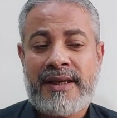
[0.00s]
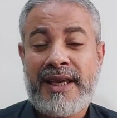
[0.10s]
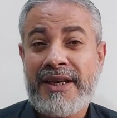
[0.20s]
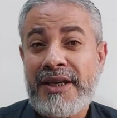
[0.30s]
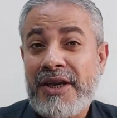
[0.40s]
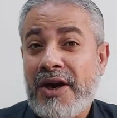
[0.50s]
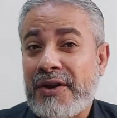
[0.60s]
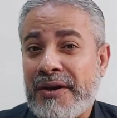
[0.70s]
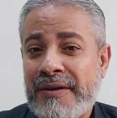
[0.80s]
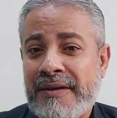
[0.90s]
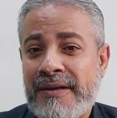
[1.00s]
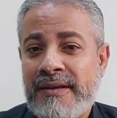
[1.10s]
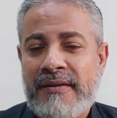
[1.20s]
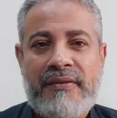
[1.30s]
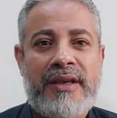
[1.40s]
إني أرى
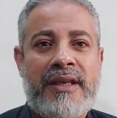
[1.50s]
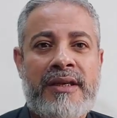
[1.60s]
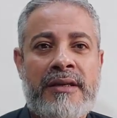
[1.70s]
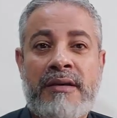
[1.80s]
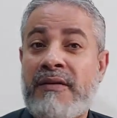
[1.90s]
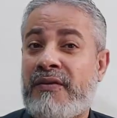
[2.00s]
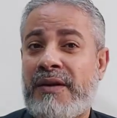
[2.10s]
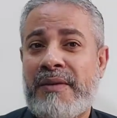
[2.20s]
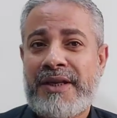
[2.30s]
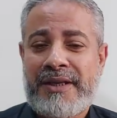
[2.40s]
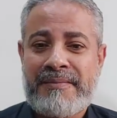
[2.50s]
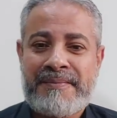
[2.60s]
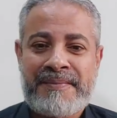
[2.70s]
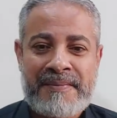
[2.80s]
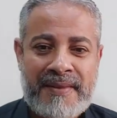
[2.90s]
فين في المنام
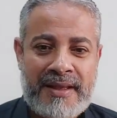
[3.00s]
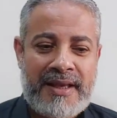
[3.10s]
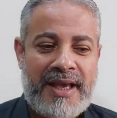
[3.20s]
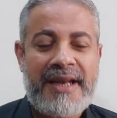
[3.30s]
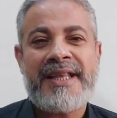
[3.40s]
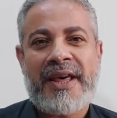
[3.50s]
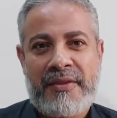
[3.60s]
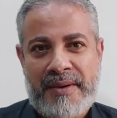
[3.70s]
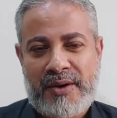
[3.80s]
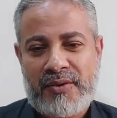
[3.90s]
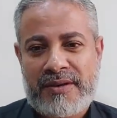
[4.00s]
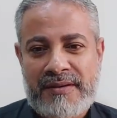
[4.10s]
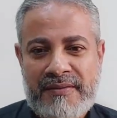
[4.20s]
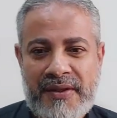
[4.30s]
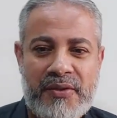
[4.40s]
أني أذبحك
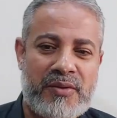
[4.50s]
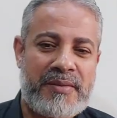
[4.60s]
فانظر